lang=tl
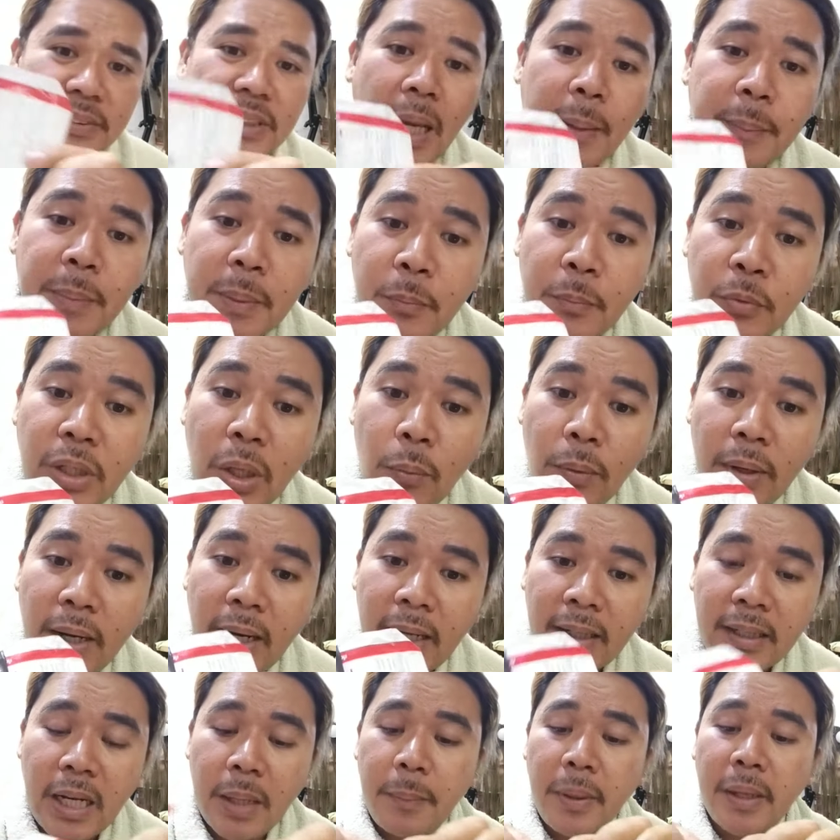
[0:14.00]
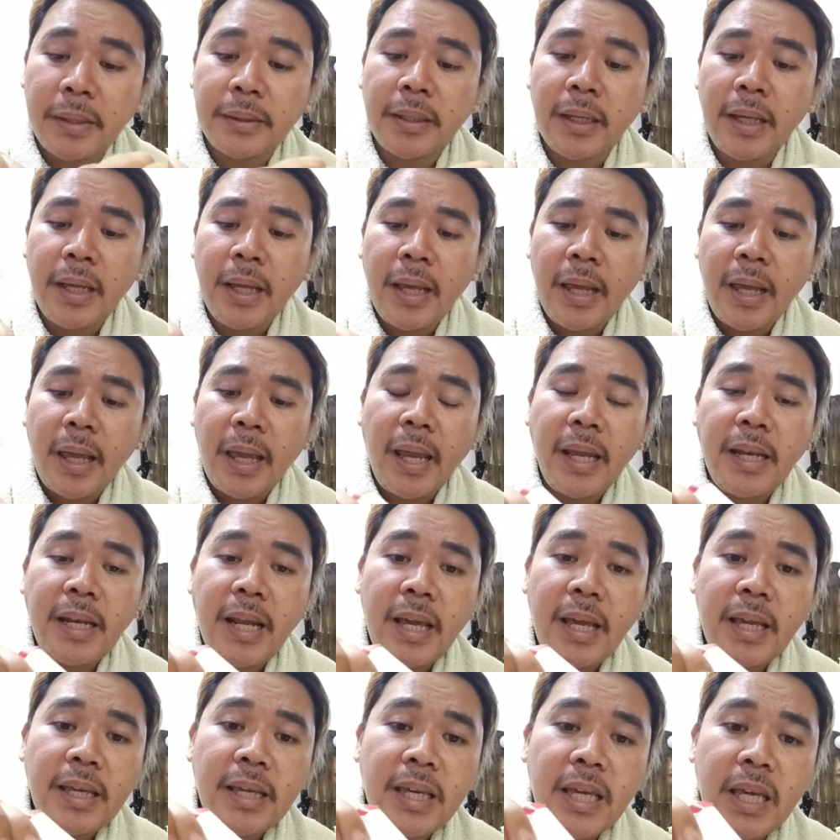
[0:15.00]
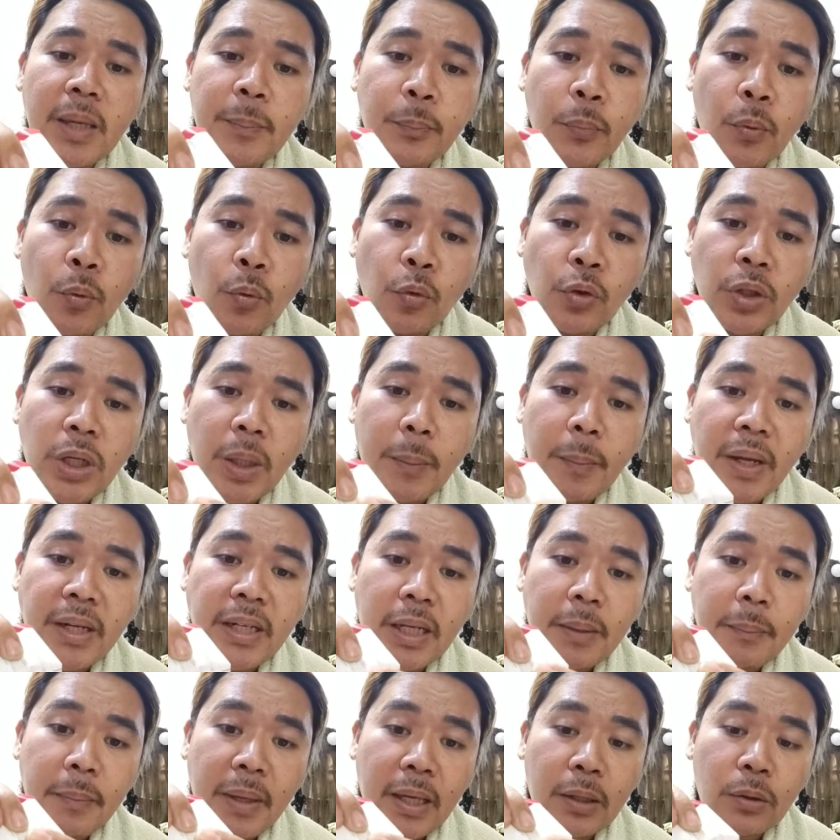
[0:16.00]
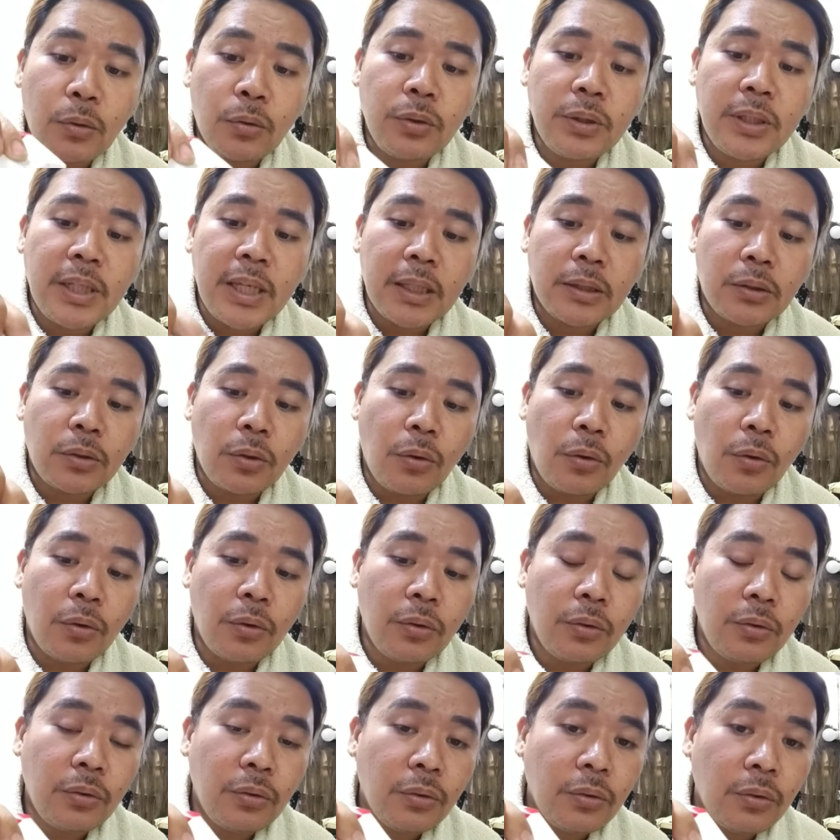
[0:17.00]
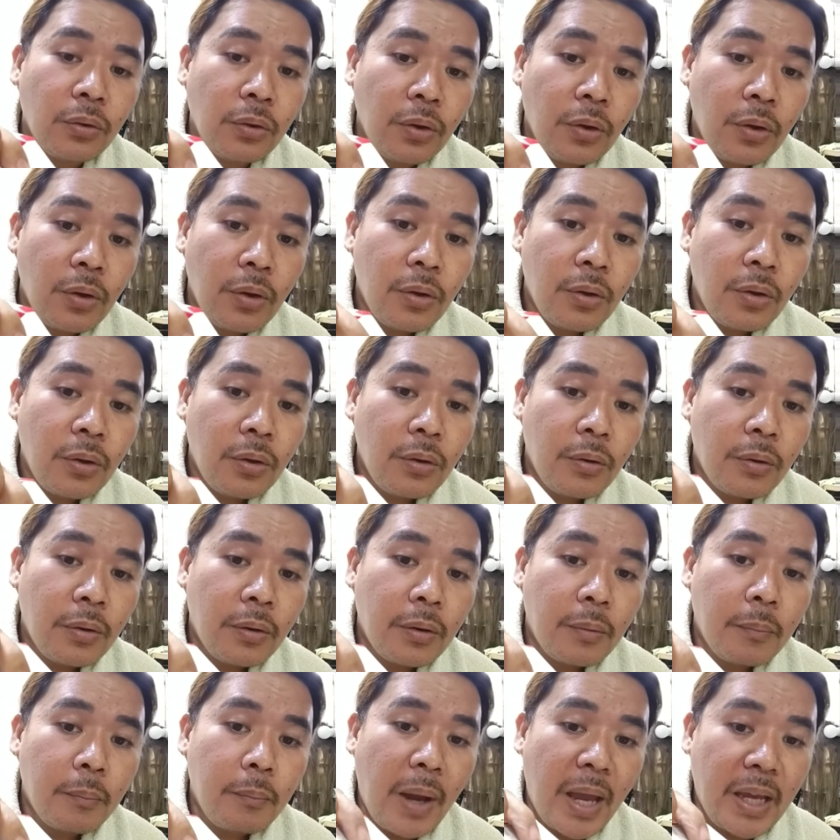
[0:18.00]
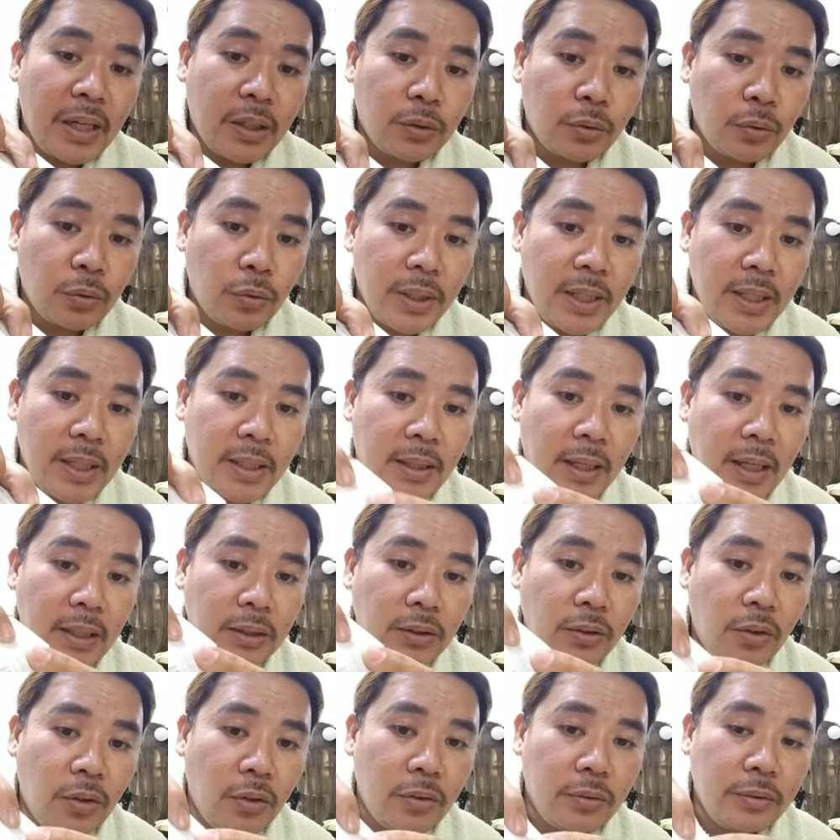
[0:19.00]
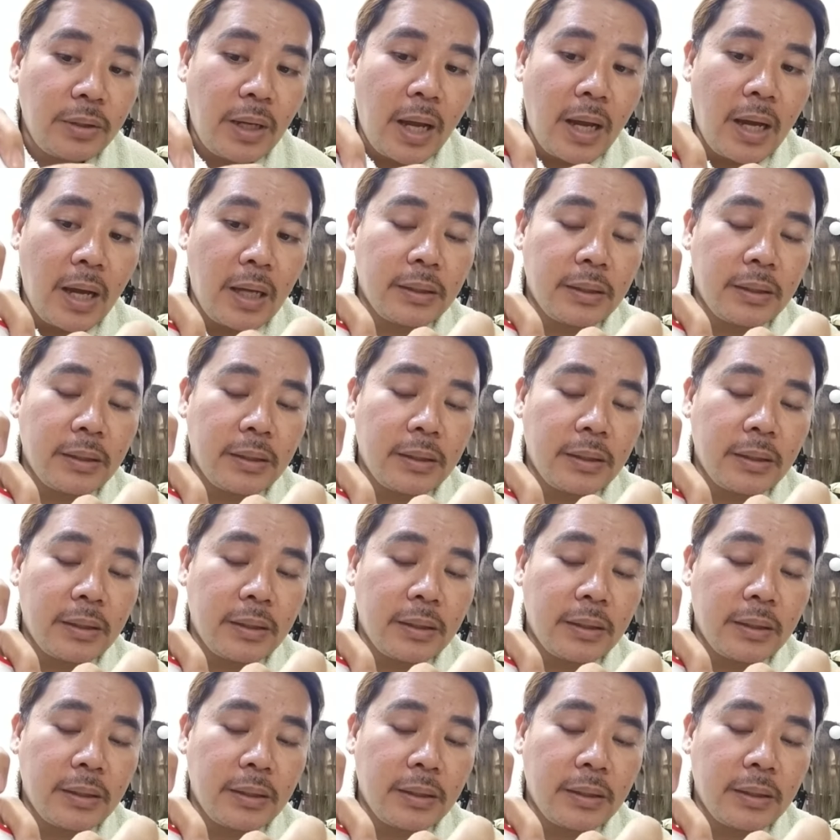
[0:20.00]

sabi mo na walang laman. Eh nahihipo ko naman na meron ditong micro ring. Ito oh, na,